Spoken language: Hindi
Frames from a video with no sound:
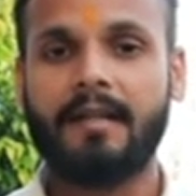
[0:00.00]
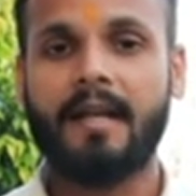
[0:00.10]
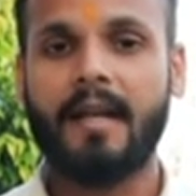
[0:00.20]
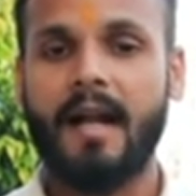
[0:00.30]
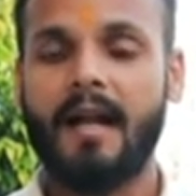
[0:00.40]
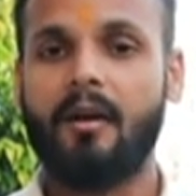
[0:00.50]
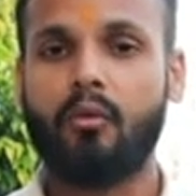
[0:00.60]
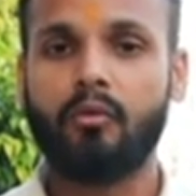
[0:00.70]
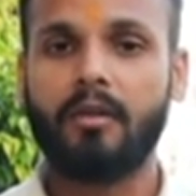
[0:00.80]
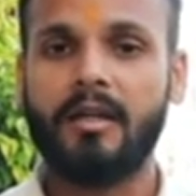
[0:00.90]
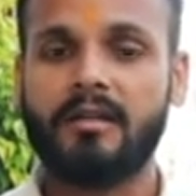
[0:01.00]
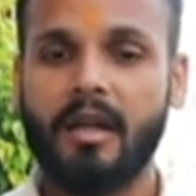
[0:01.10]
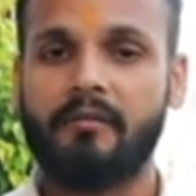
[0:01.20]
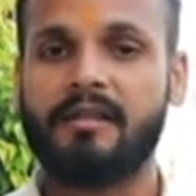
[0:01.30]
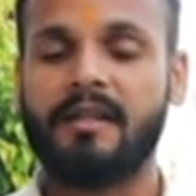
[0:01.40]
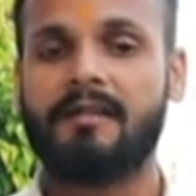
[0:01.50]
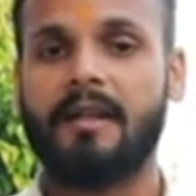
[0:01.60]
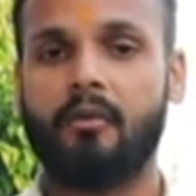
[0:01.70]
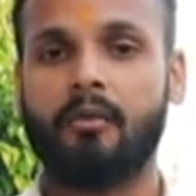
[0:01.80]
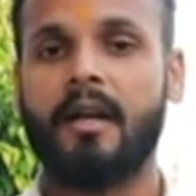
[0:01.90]
दिया गया है उनकी सर्विस से
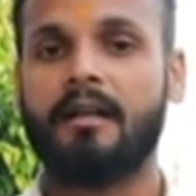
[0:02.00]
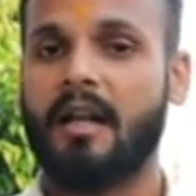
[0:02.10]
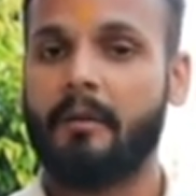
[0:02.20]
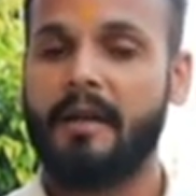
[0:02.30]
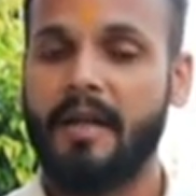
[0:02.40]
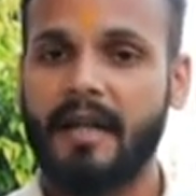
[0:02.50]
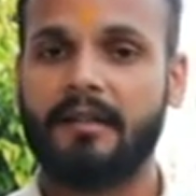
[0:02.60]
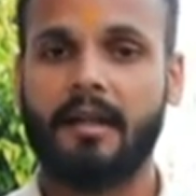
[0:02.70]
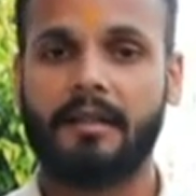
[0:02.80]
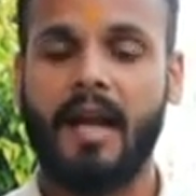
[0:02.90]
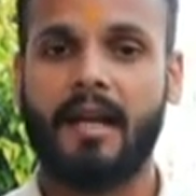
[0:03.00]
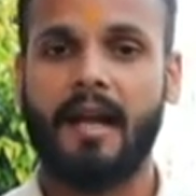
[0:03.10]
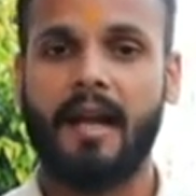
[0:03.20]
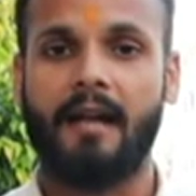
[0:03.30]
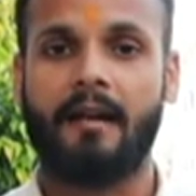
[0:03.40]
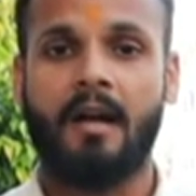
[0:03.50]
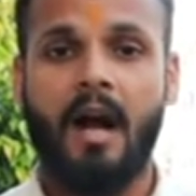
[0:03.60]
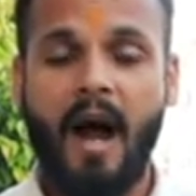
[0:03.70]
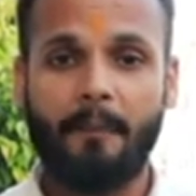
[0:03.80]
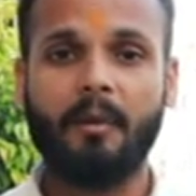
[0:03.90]
उन्हें टर्मिनेट कर दिया गया है
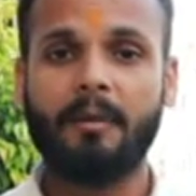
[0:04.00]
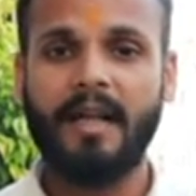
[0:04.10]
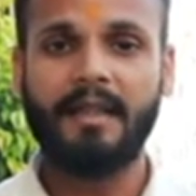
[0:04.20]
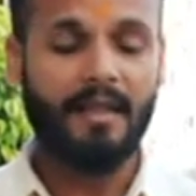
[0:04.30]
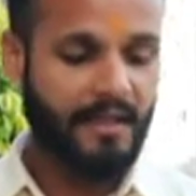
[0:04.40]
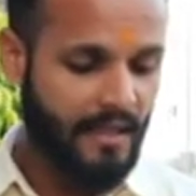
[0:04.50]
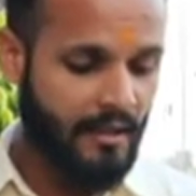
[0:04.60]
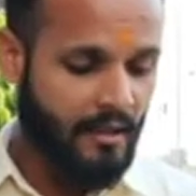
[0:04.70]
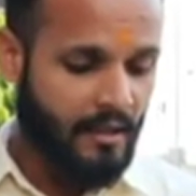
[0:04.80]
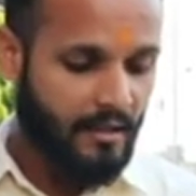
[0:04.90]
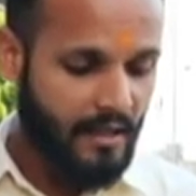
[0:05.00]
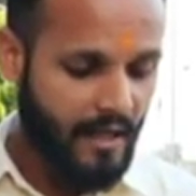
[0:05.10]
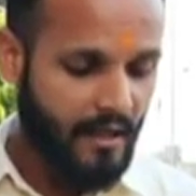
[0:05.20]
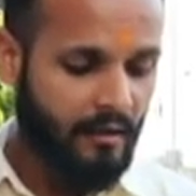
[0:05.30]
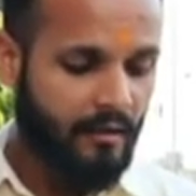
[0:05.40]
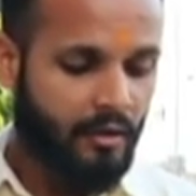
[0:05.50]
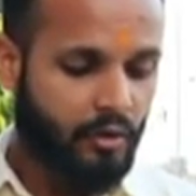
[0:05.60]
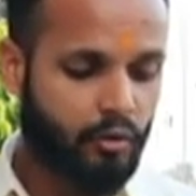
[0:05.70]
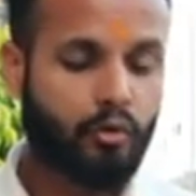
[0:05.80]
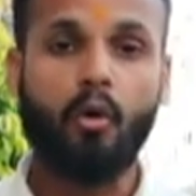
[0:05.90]
आपको बता दें कि ये
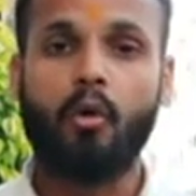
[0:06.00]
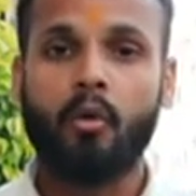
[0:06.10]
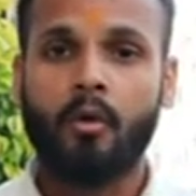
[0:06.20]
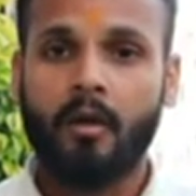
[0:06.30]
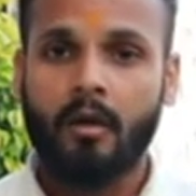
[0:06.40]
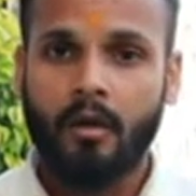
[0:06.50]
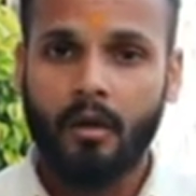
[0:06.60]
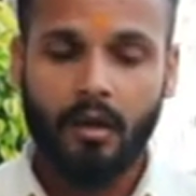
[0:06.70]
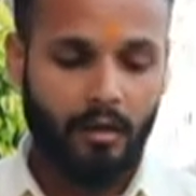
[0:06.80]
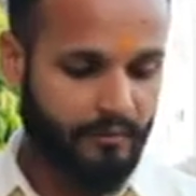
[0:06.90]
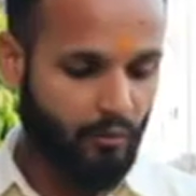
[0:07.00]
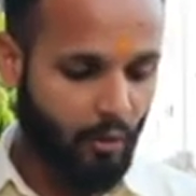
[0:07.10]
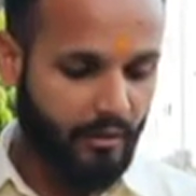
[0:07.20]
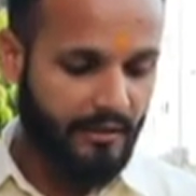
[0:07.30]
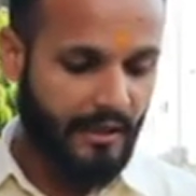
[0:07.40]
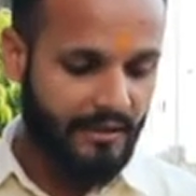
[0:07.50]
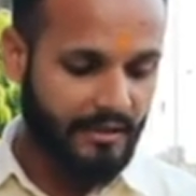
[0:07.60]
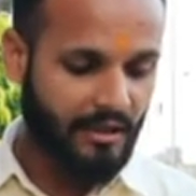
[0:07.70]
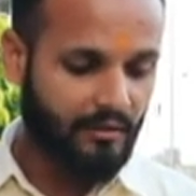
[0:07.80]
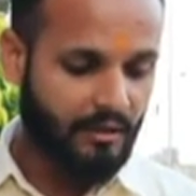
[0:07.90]
जो ओ टी
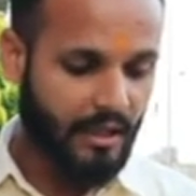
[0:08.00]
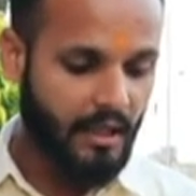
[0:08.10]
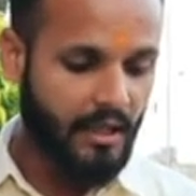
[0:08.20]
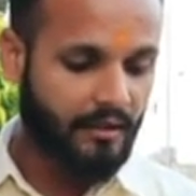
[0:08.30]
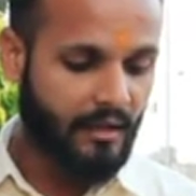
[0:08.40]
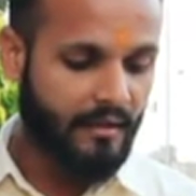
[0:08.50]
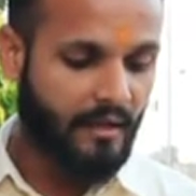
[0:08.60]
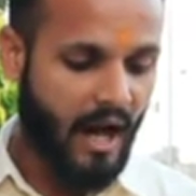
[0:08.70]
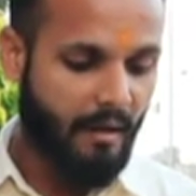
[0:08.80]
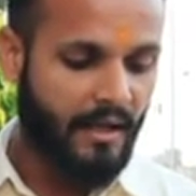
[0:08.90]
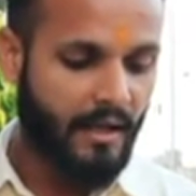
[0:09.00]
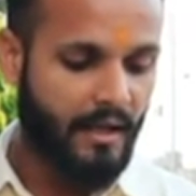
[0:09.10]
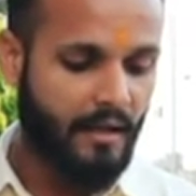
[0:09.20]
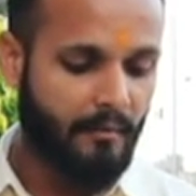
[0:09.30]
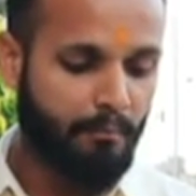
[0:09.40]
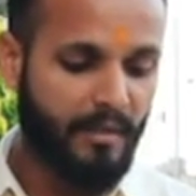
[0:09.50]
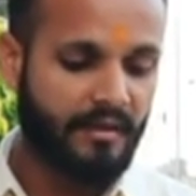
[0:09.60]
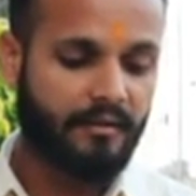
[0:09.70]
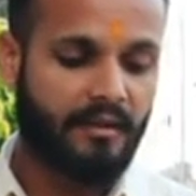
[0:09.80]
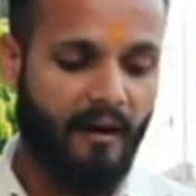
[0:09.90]
टेक्नीशियन थी इनका नाम है
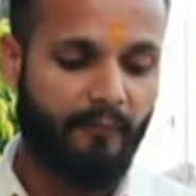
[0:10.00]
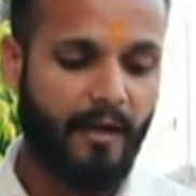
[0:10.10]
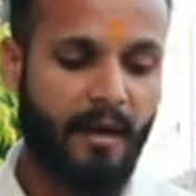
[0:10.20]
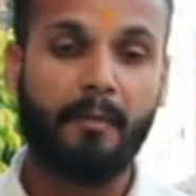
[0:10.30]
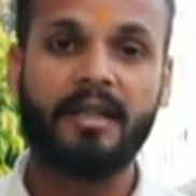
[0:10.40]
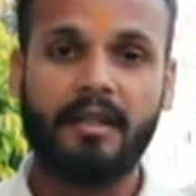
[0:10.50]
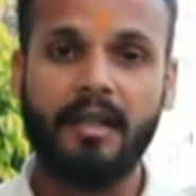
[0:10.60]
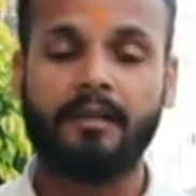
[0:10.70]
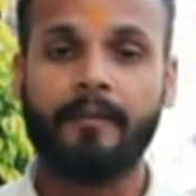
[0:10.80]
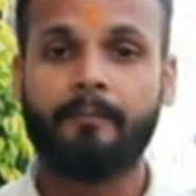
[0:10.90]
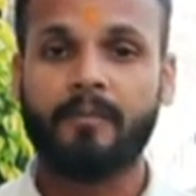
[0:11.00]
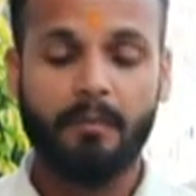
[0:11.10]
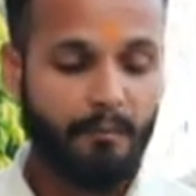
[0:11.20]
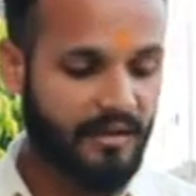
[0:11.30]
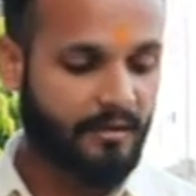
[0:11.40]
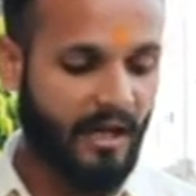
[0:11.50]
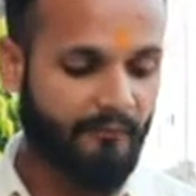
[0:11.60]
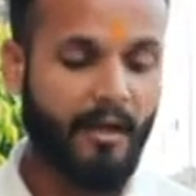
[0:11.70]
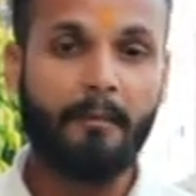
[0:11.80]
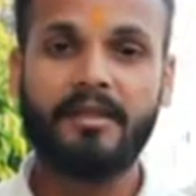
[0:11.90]
मिस साफिया मजीद मिस
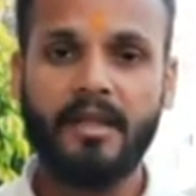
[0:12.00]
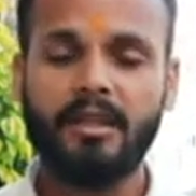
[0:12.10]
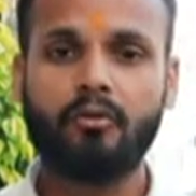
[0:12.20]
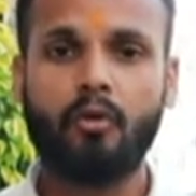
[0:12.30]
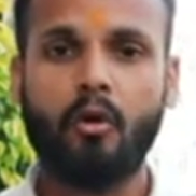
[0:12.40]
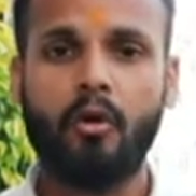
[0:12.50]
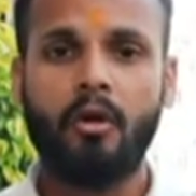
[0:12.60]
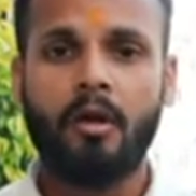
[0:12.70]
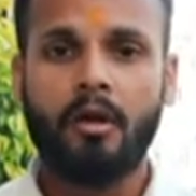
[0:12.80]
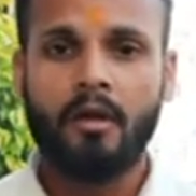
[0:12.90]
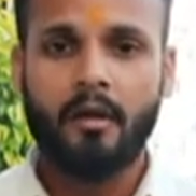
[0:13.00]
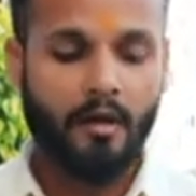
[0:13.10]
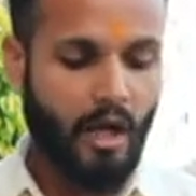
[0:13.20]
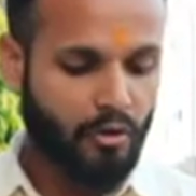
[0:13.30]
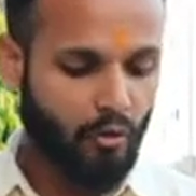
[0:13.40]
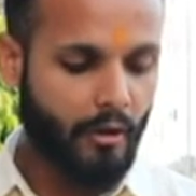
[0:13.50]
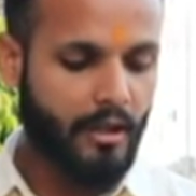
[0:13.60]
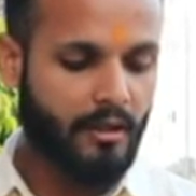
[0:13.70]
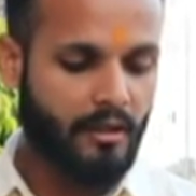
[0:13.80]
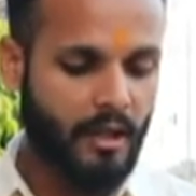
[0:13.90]
साफिया मजीद को राजौरी
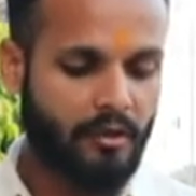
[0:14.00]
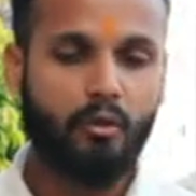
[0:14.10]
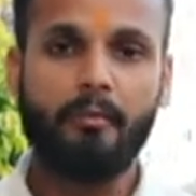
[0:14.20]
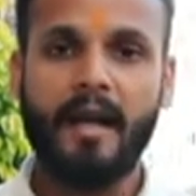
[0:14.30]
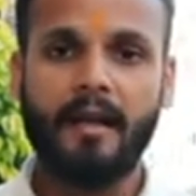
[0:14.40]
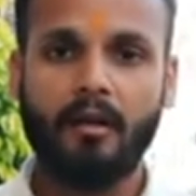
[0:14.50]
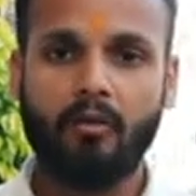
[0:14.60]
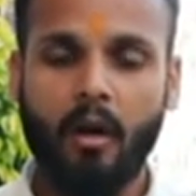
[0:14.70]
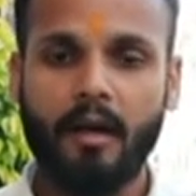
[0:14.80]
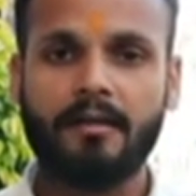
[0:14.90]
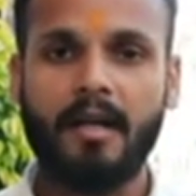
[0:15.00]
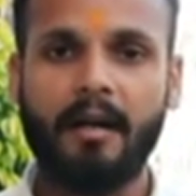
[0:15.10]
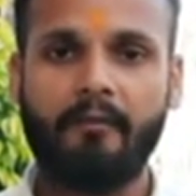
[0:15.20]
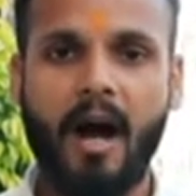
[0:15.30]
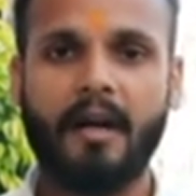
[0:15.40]
का जो मेडिकल कॉलेज है वहाँ